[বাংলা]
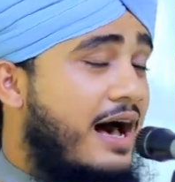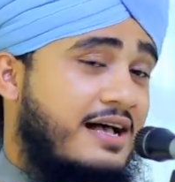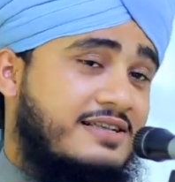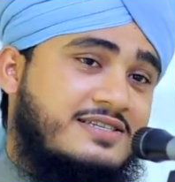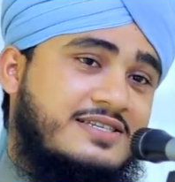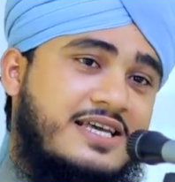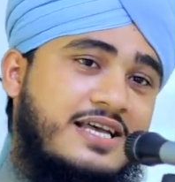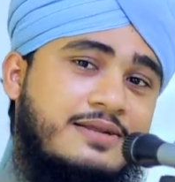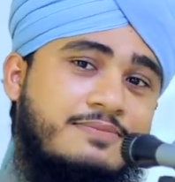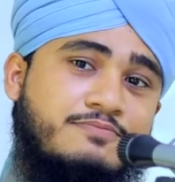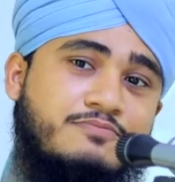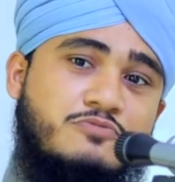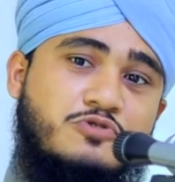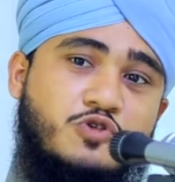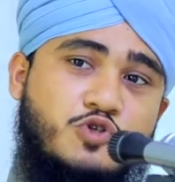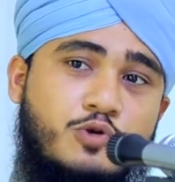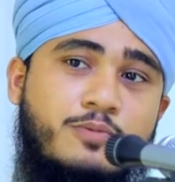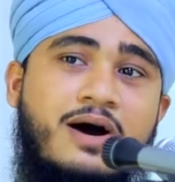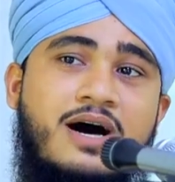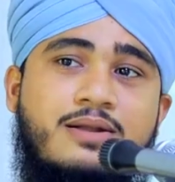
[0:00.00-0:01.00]
আজকের
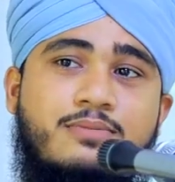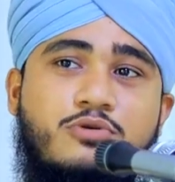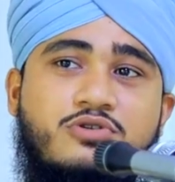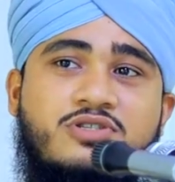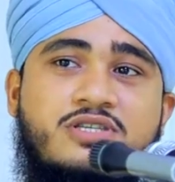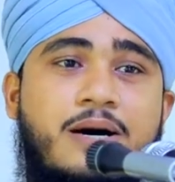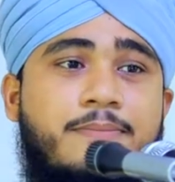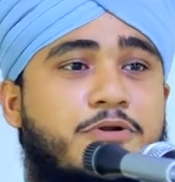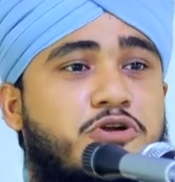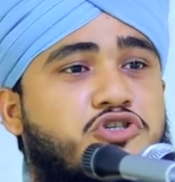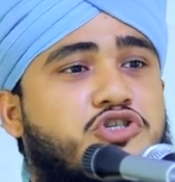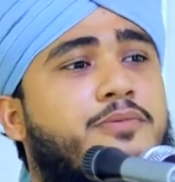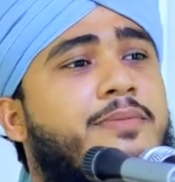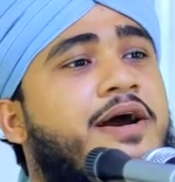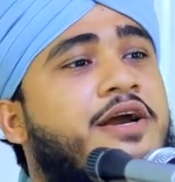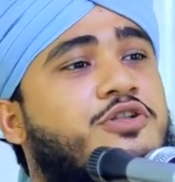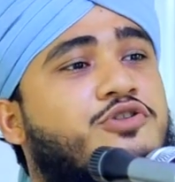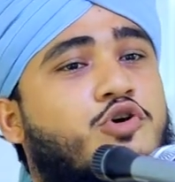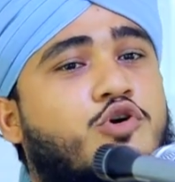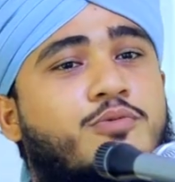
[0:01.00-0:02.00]
জুমার মধ্যে আমরা
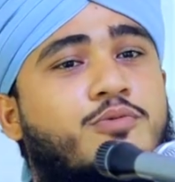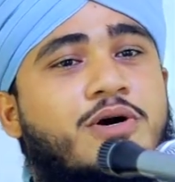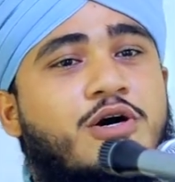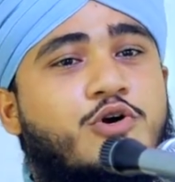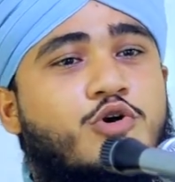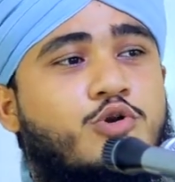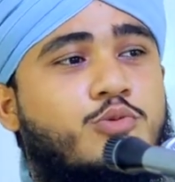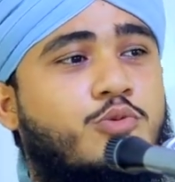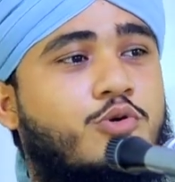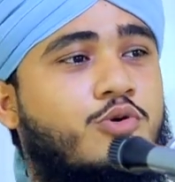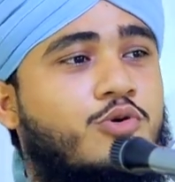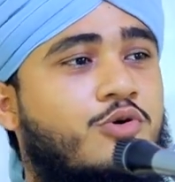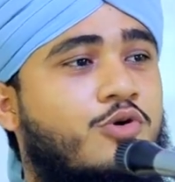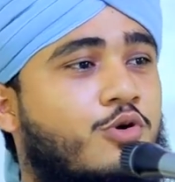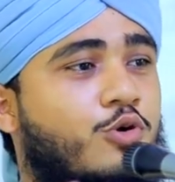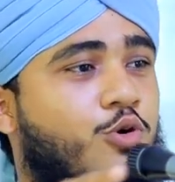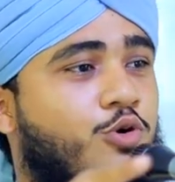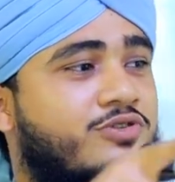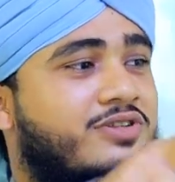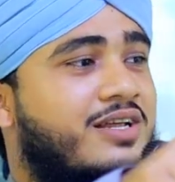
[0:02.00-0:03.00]
সবাই তওবা করব
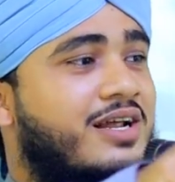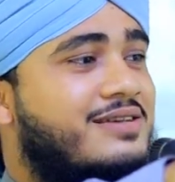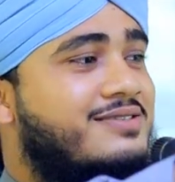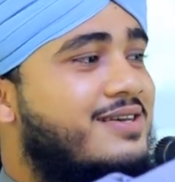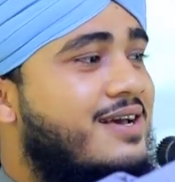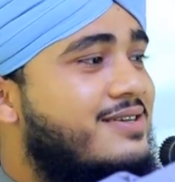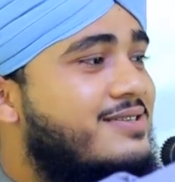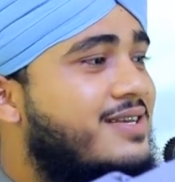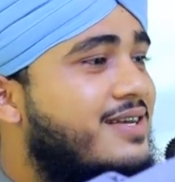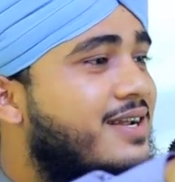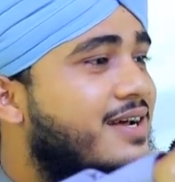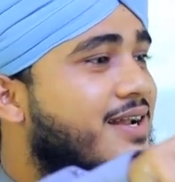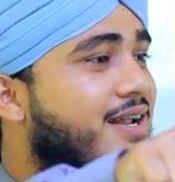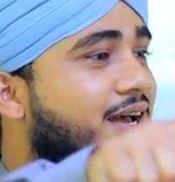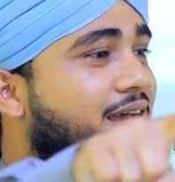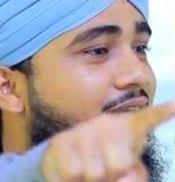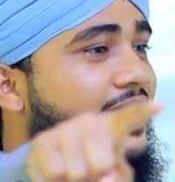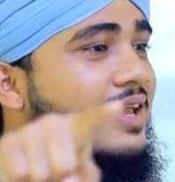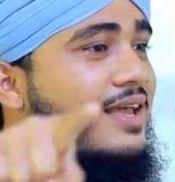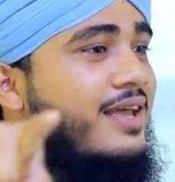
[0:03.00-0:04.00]
করতে রাজি আছি না
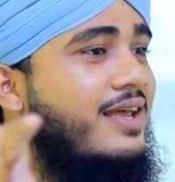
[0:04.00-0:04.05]
নাই